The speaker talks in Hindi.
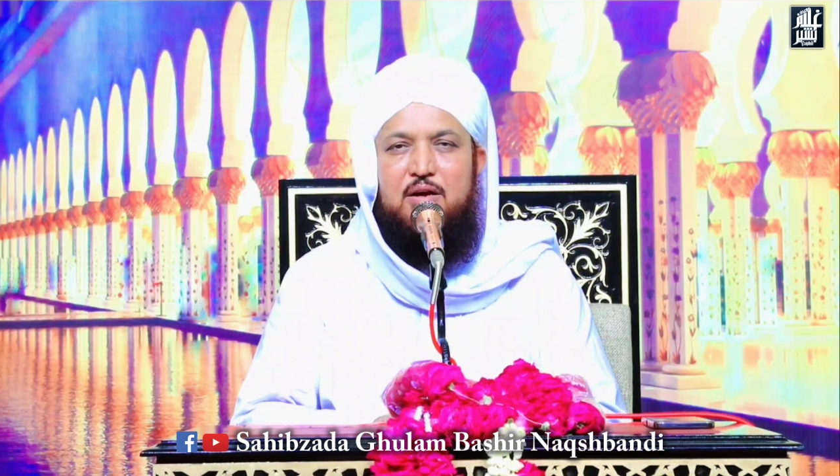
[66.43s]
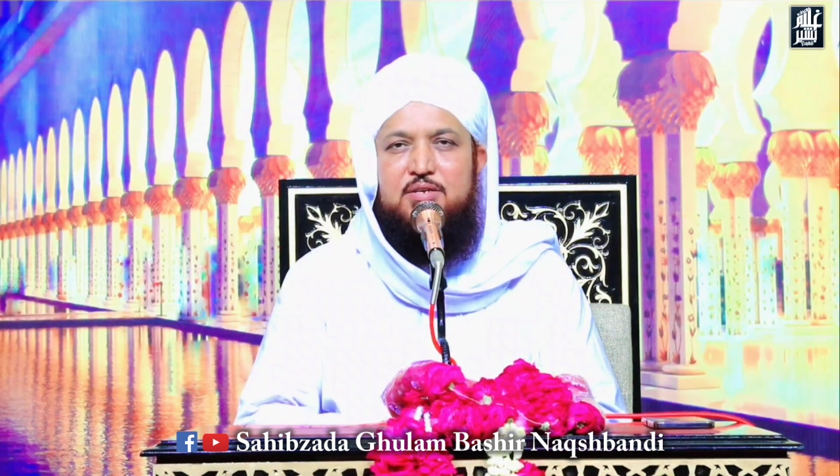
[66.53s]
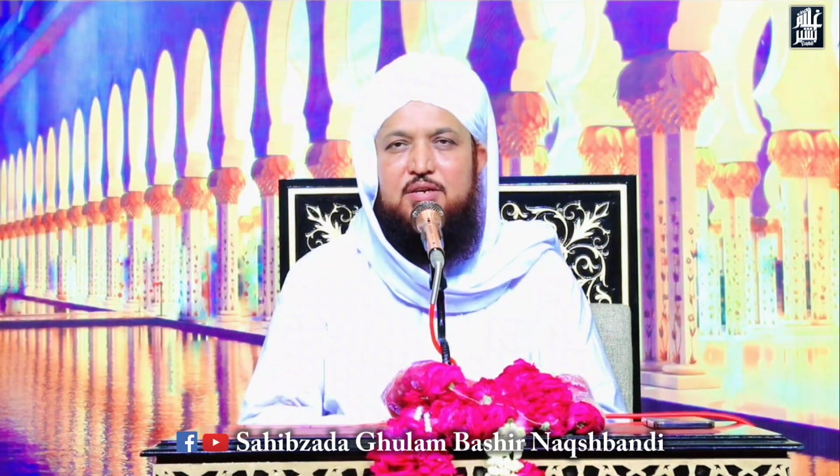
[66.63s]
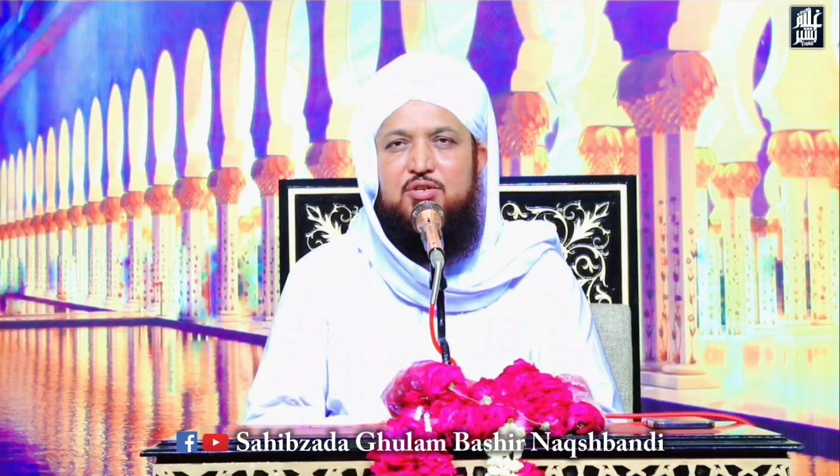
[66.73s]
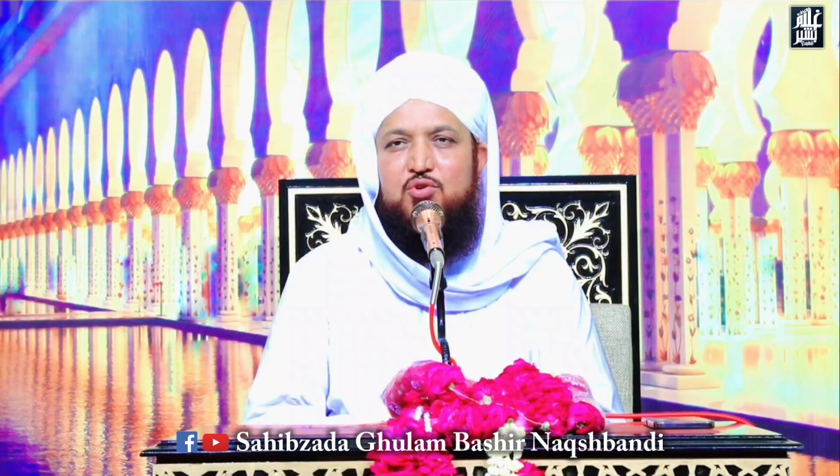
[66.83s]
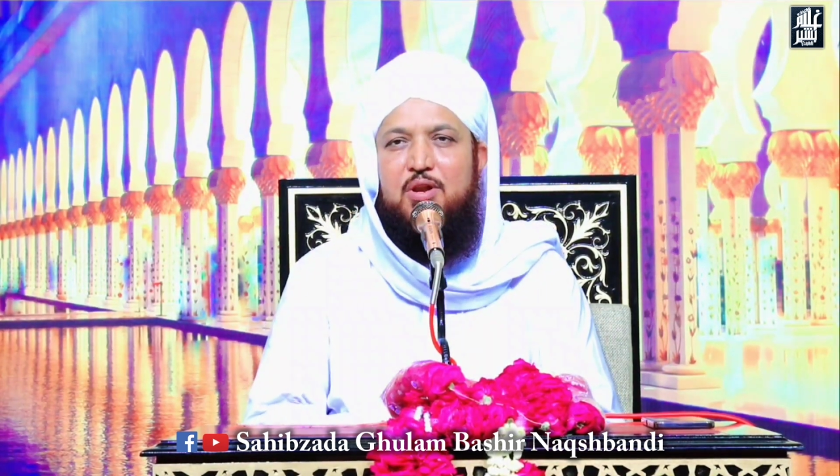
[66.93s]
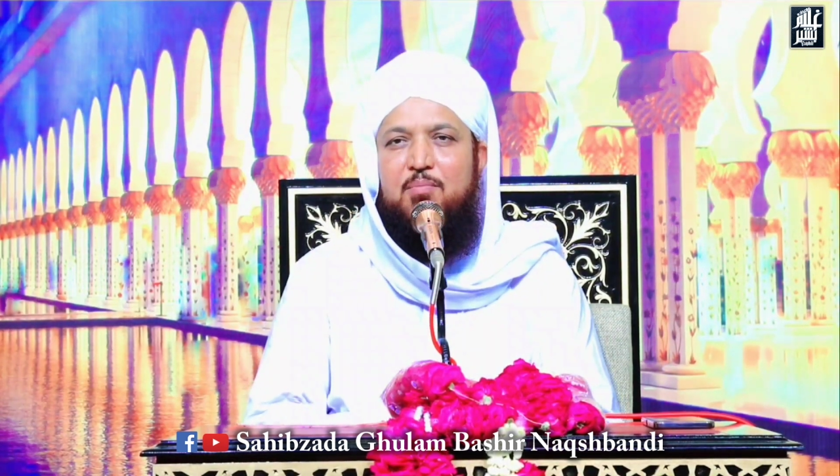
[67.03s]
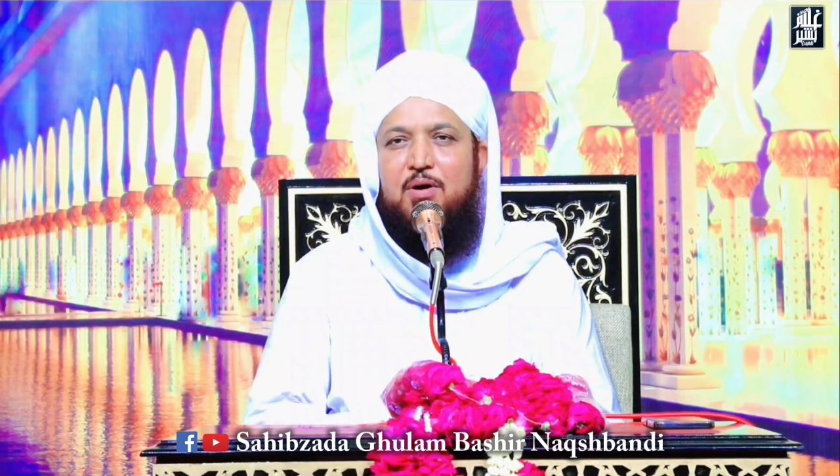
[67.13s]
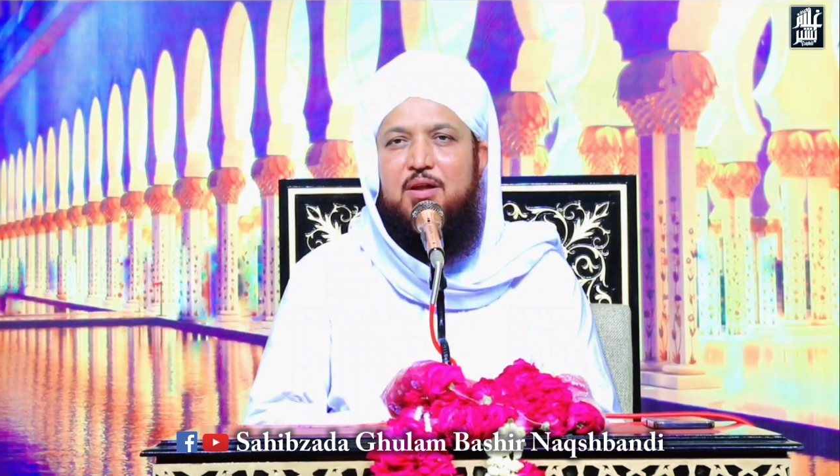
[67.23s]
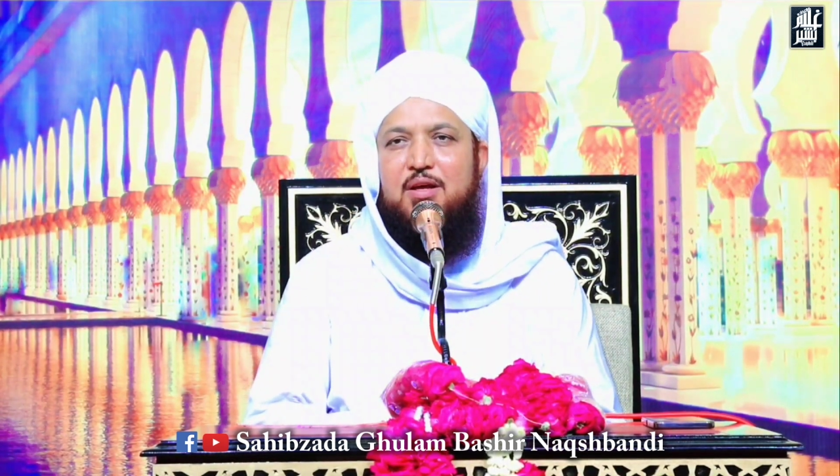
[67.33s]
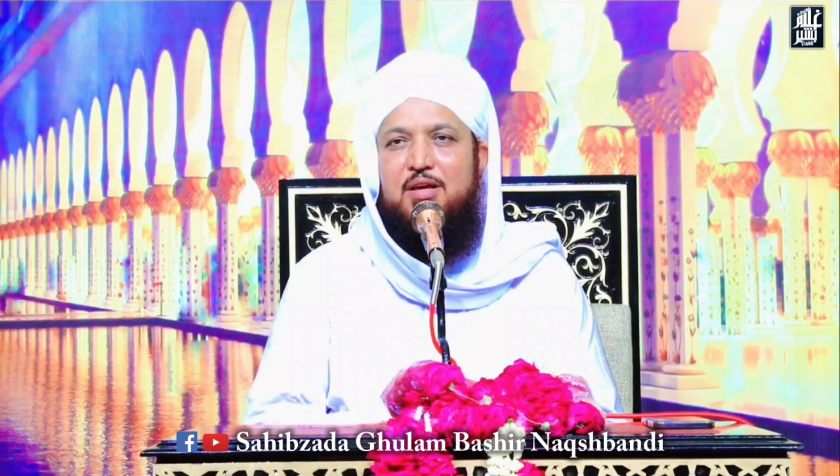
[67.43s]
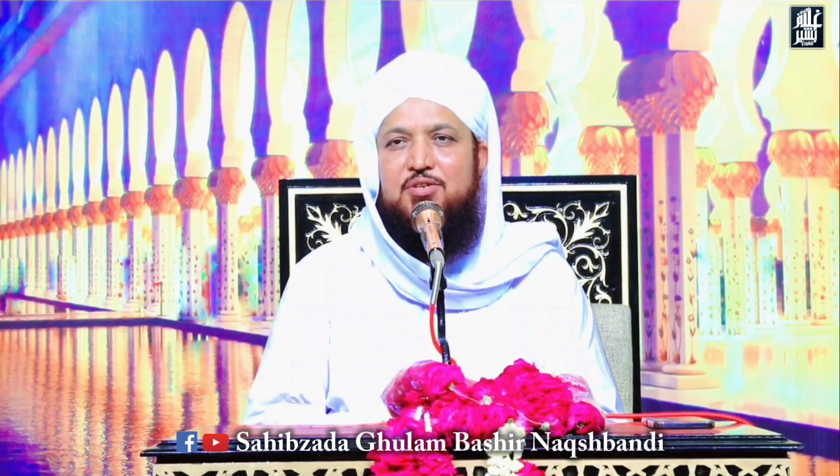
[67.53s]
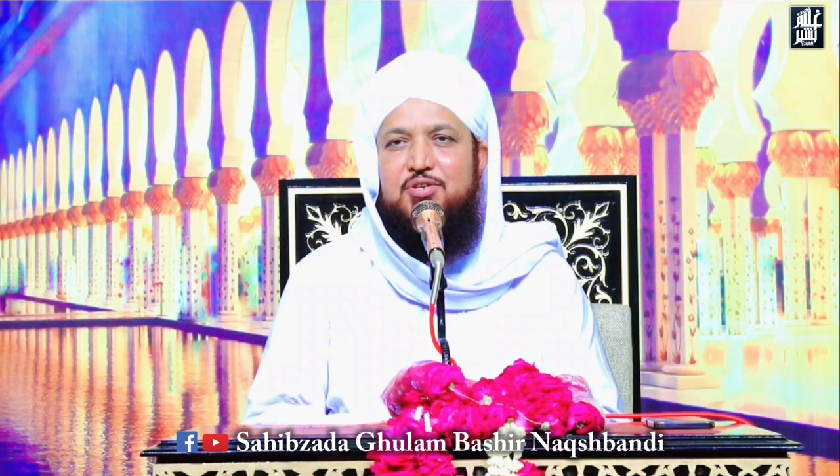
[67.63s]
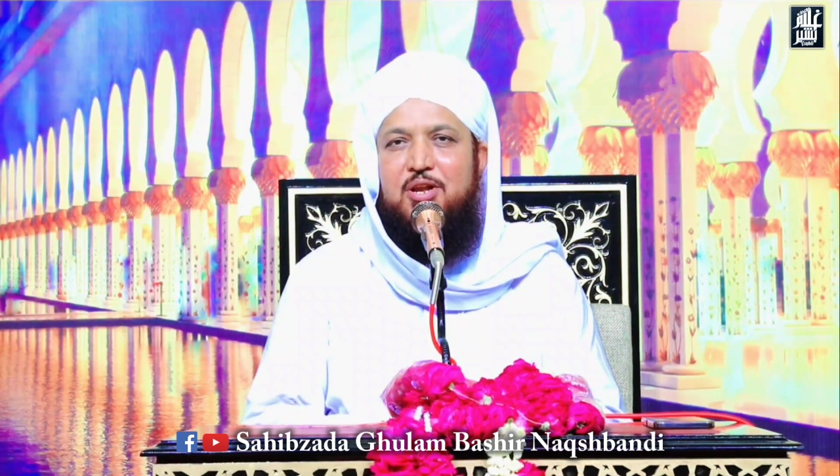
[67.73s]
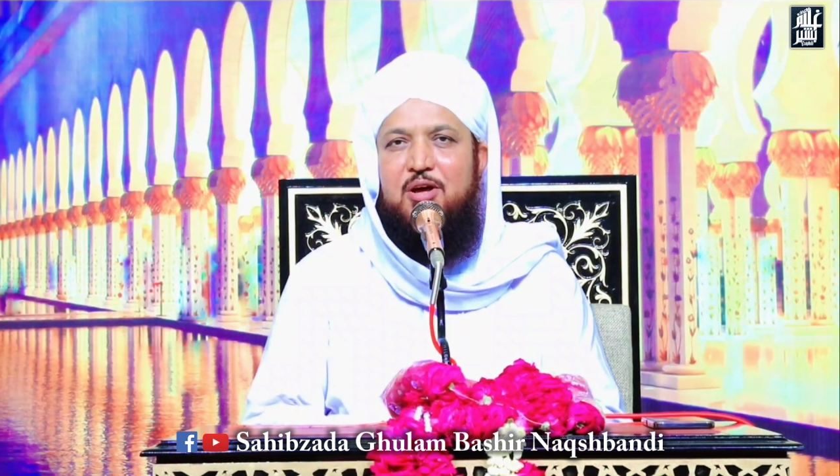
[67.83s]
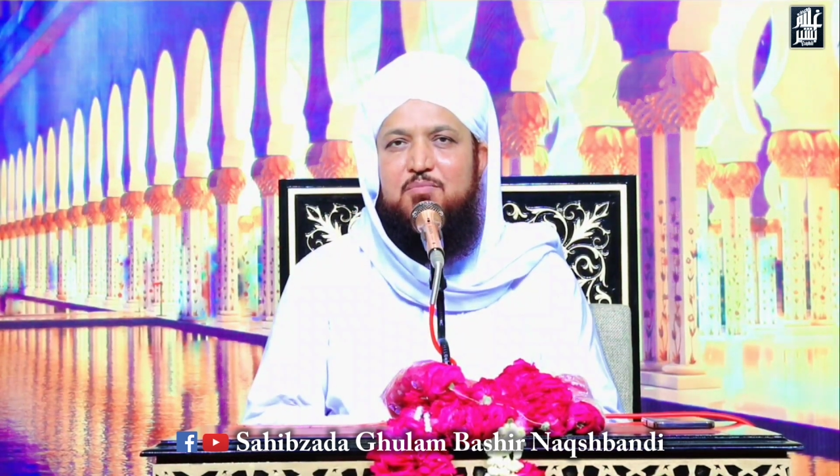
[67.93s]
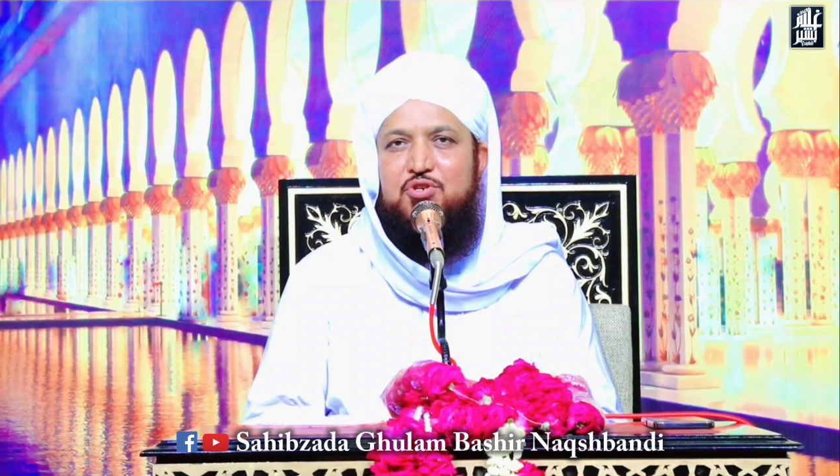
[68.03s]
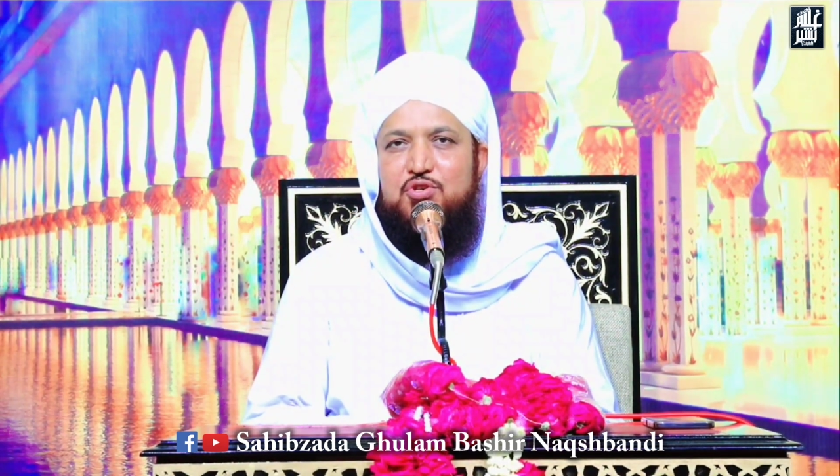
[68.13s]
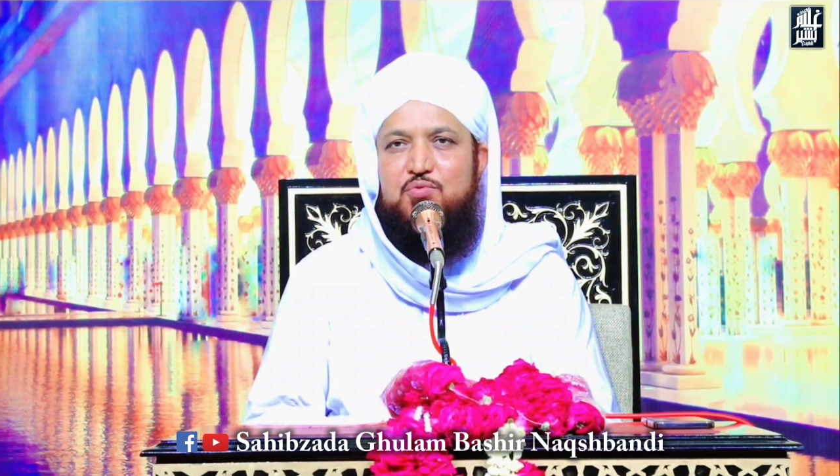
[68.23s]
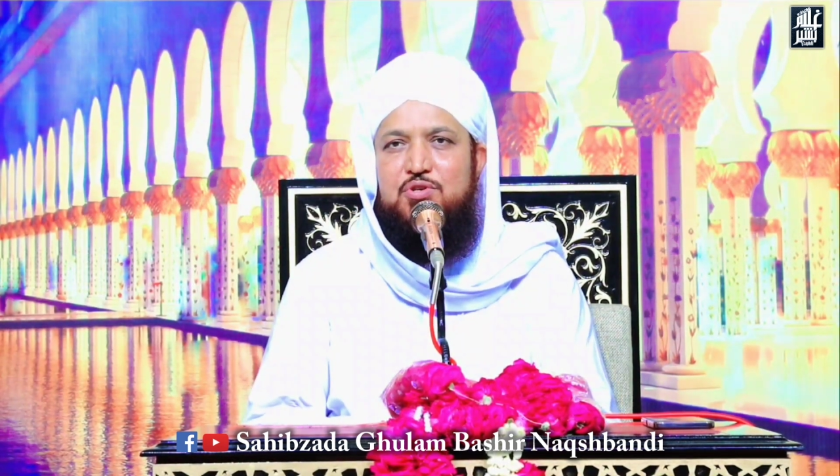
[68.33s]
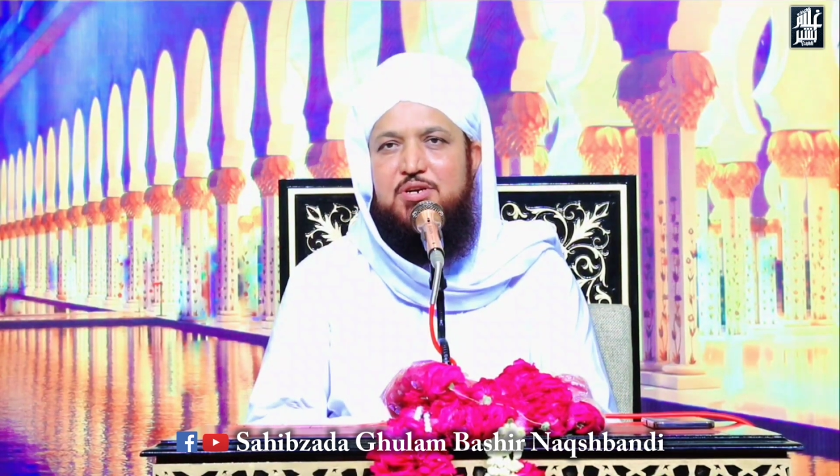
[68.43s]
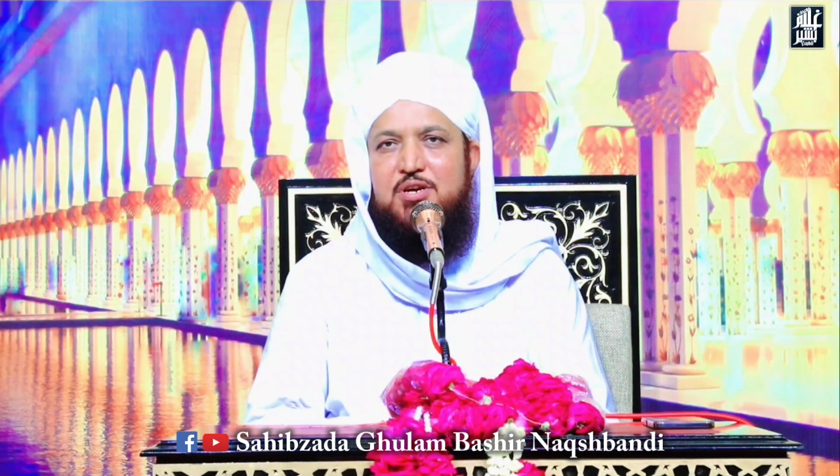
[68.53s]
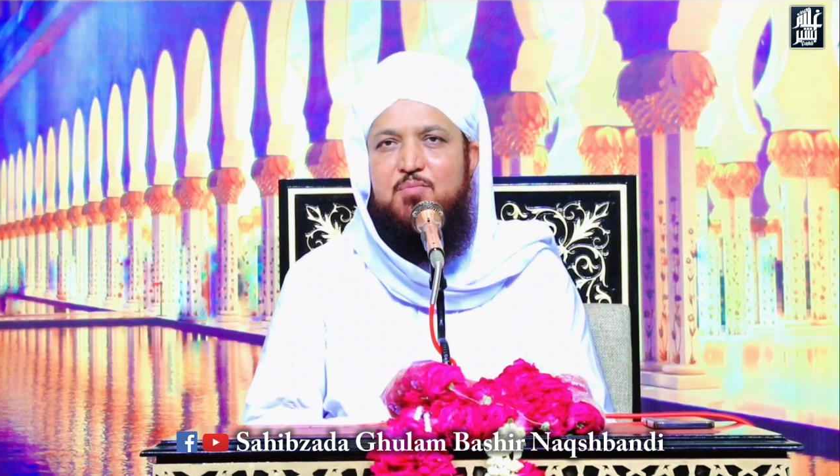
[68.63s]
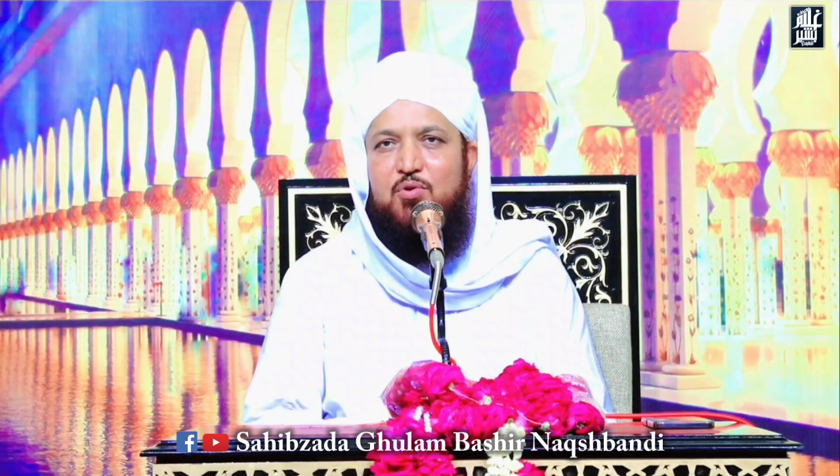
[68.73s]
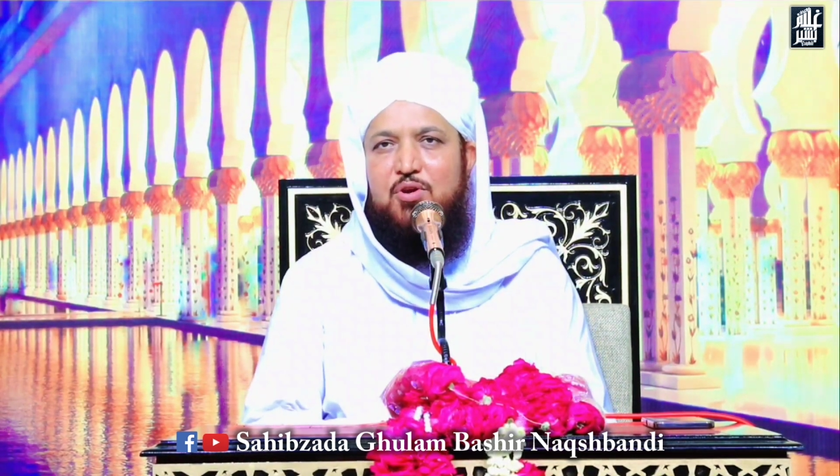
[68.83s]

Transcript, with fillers: हज़रत सलेमान सलाम चियूटी की